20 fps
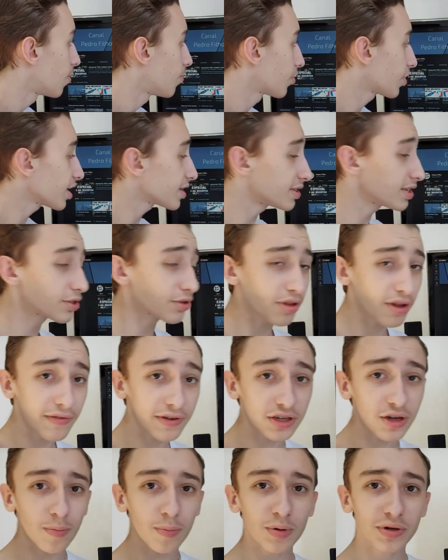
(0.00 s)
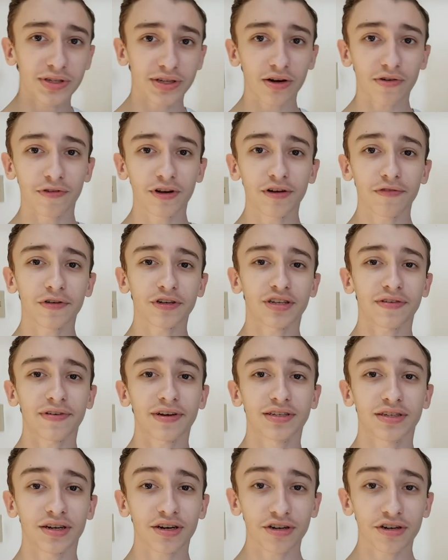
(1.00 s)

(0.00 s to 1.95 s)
Porque assim toda vez que eu postar um vídeo você vai ser